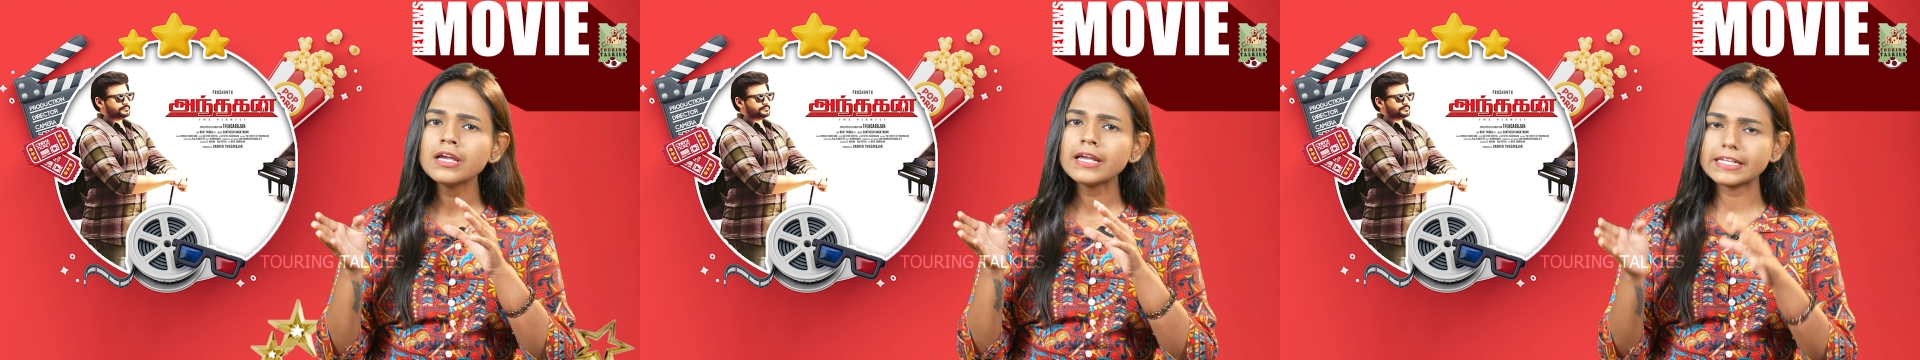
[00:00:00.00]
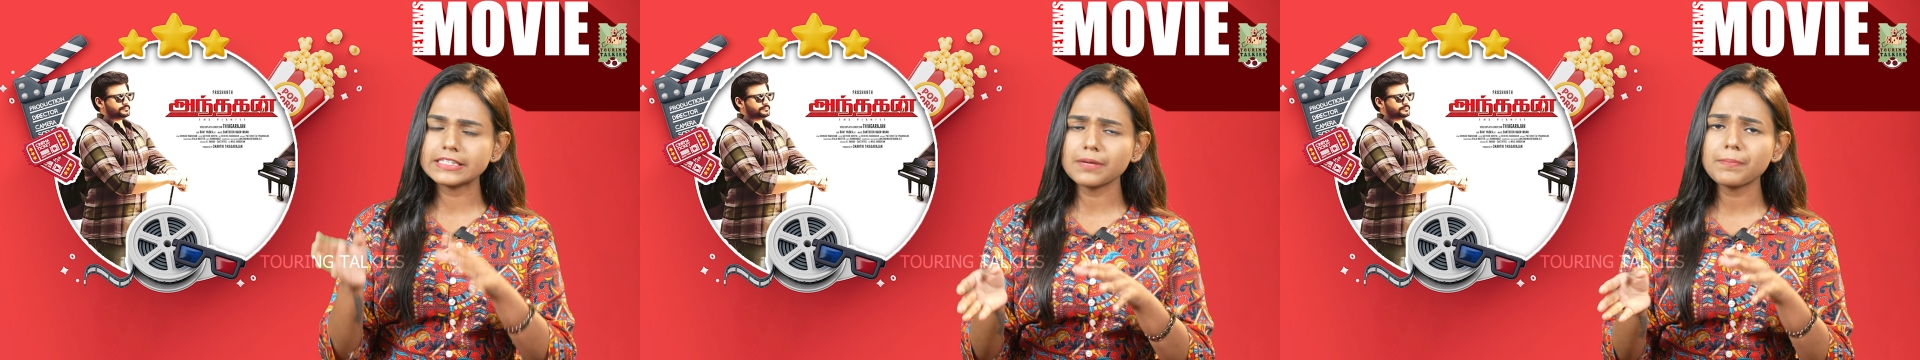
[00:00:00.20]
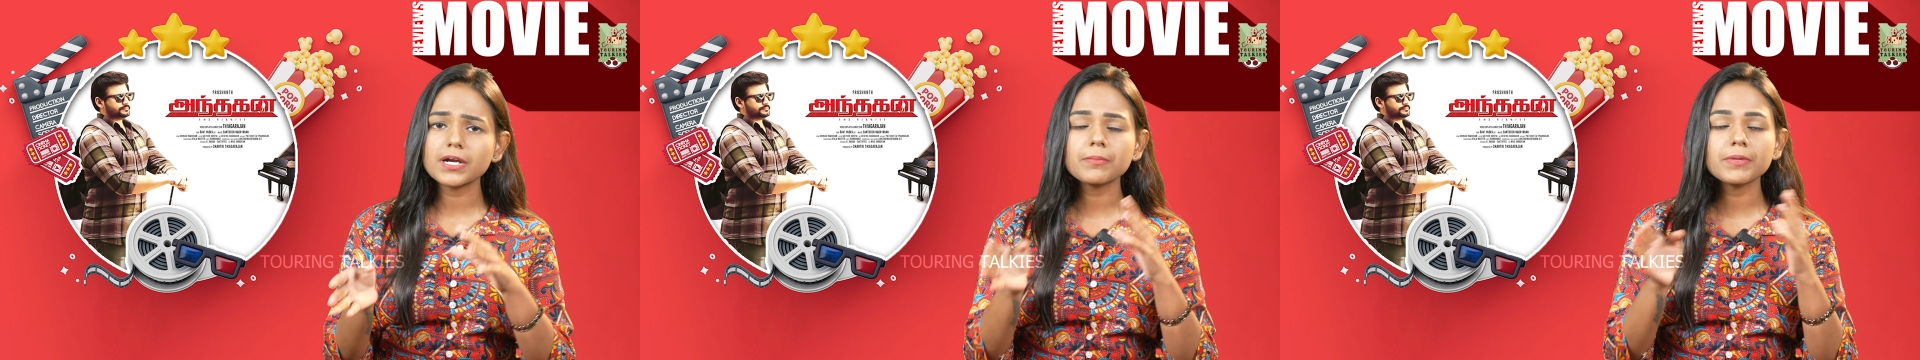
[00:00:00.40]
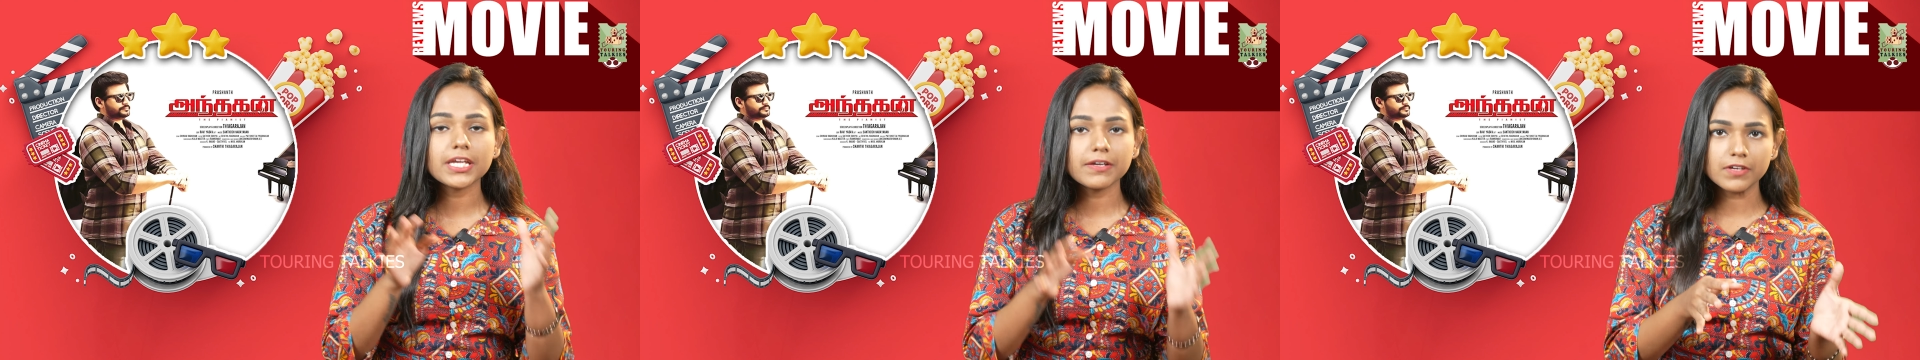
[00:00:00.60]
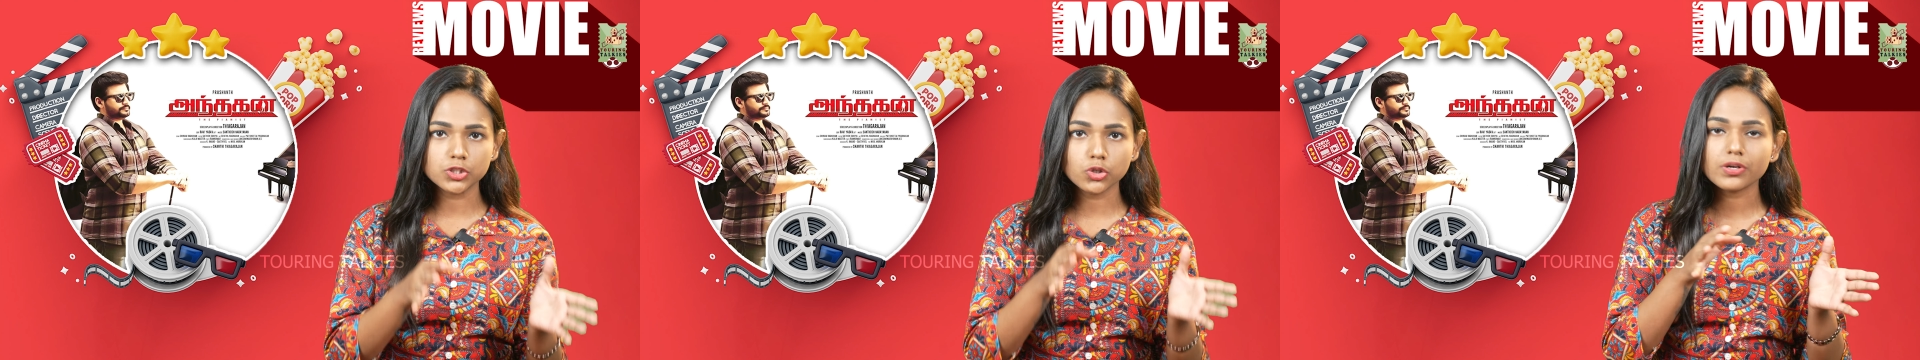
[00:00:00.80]
இந்த படம்
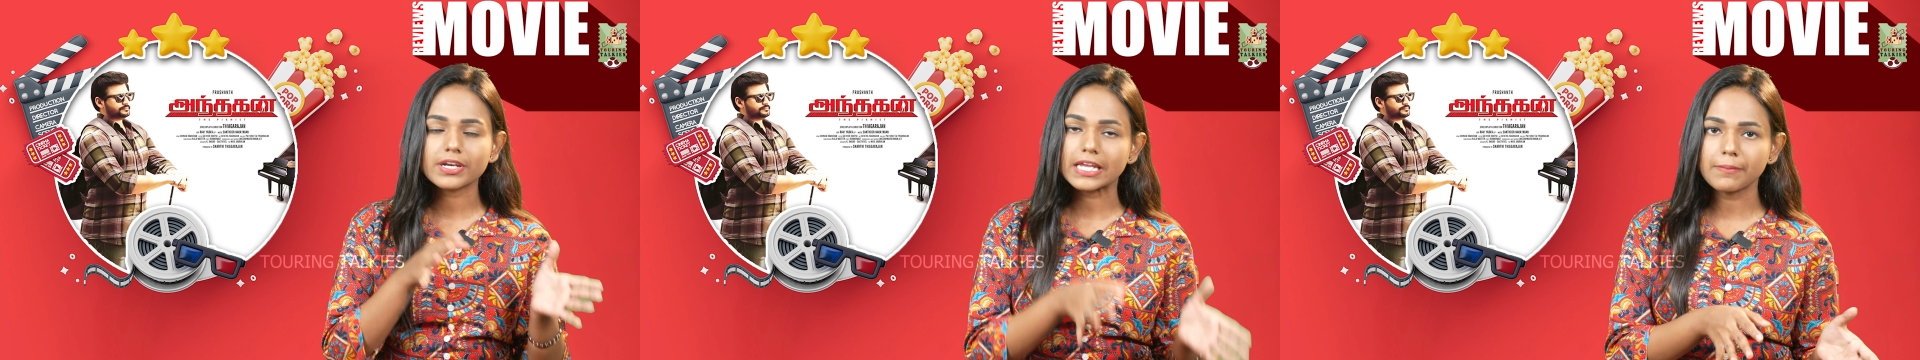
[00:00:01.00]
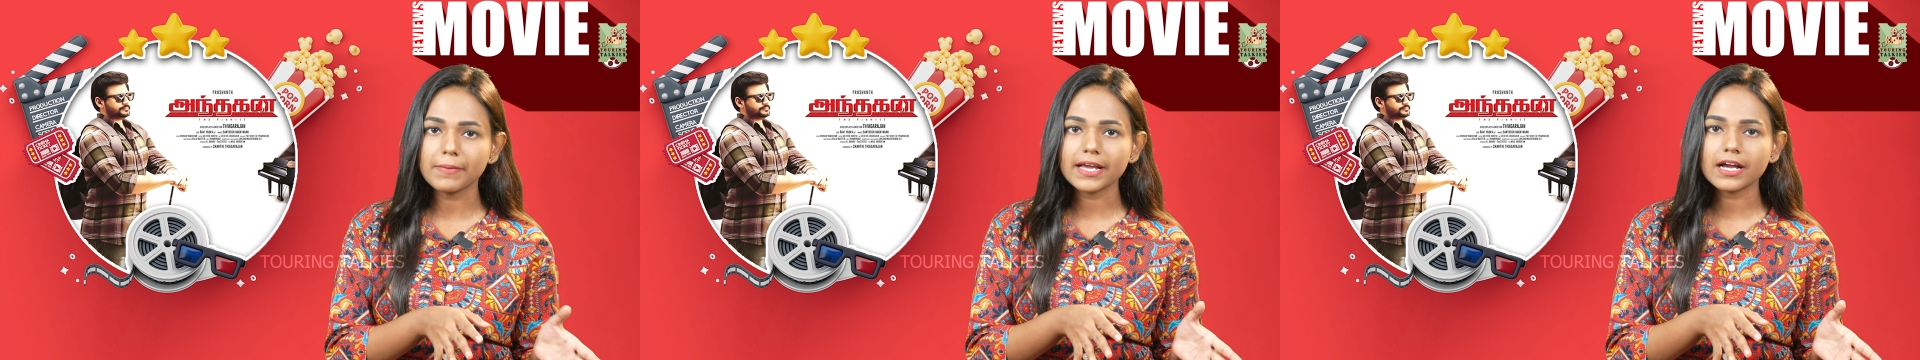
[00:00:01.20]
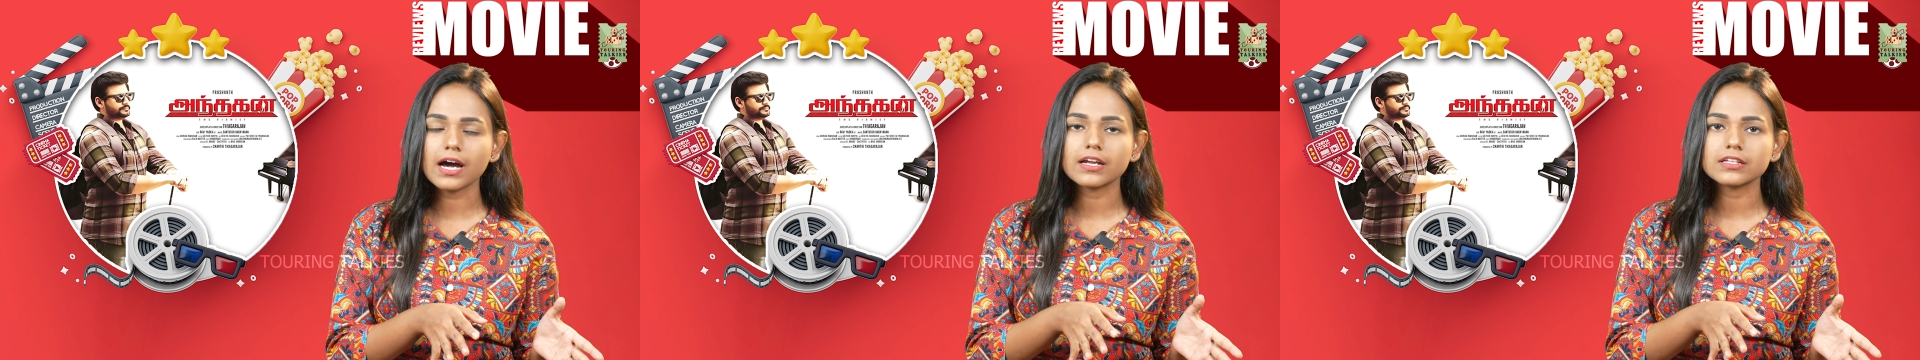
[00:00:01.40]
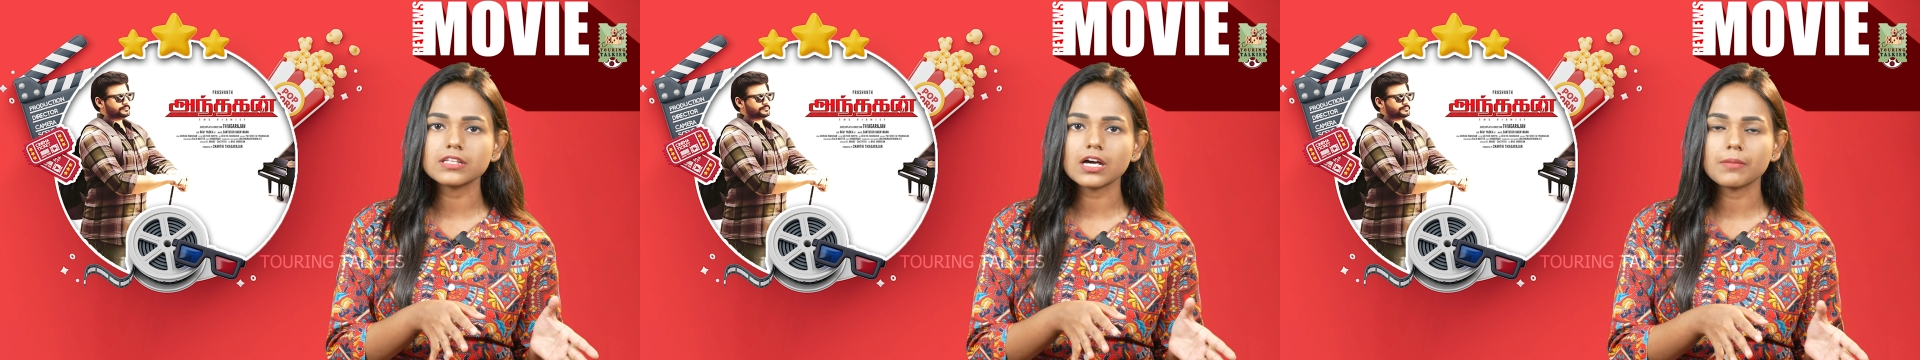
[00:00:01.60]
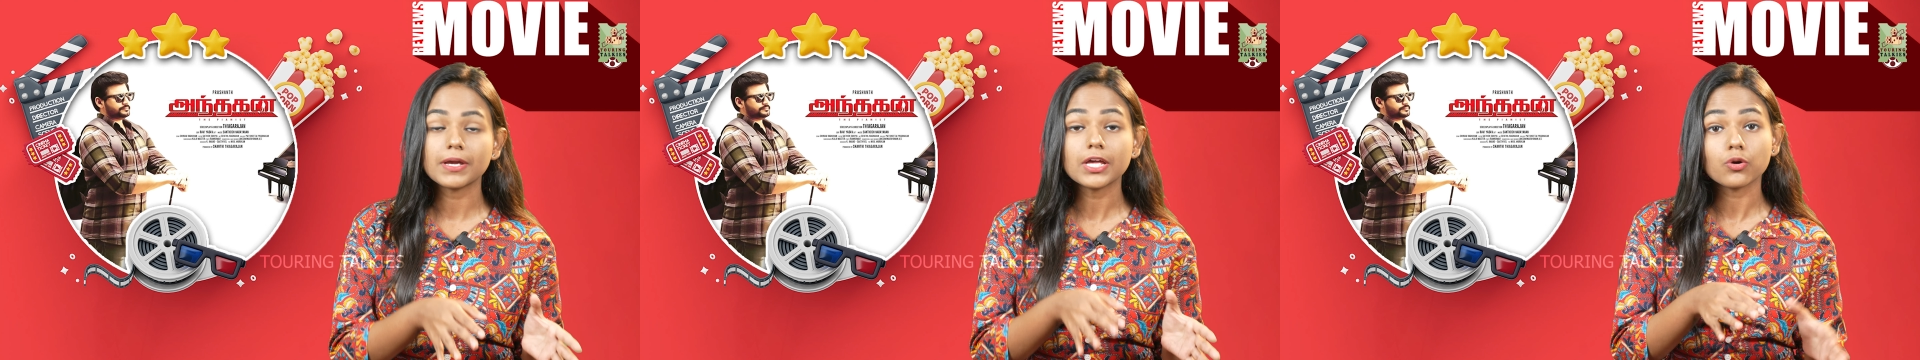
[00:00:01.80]
ஈவன் டூ ரீமேக்காக
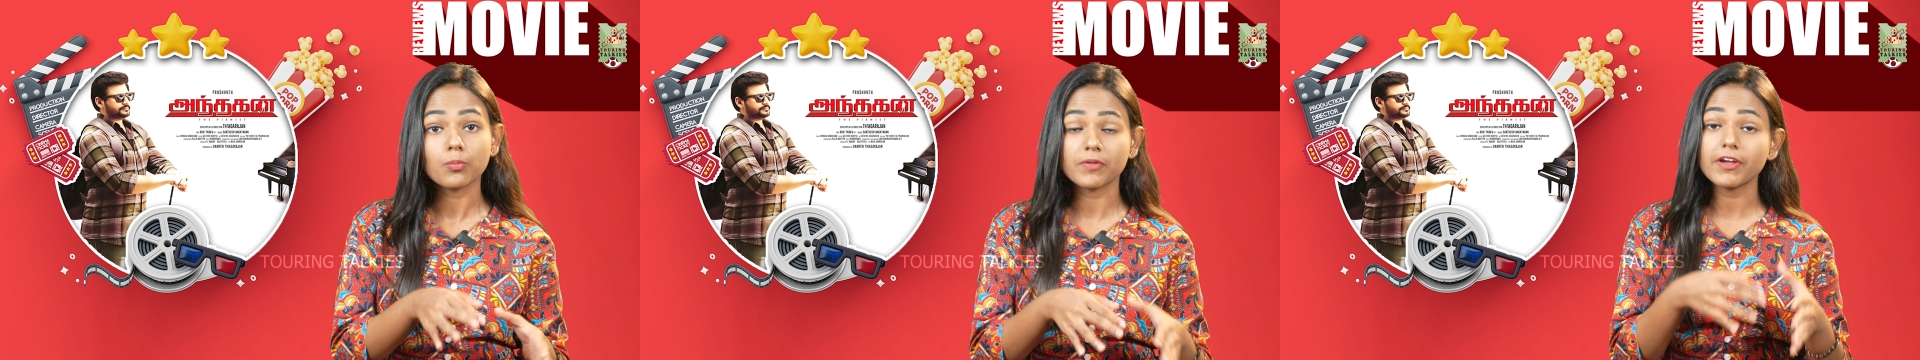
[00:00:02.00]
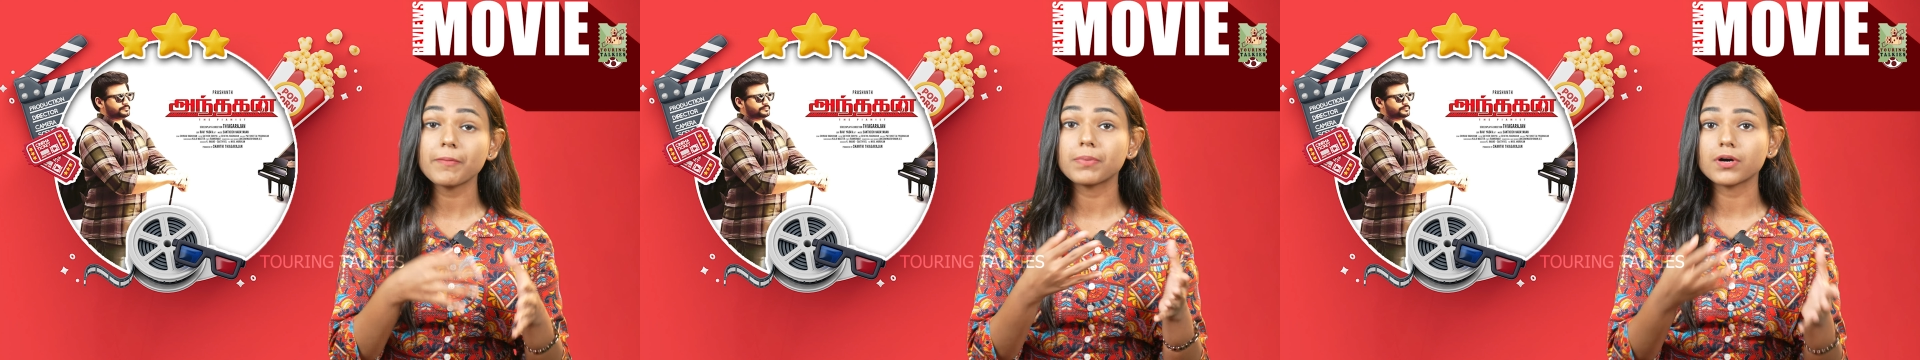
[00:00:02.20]
இருந்தாலுமே ரொம்பவே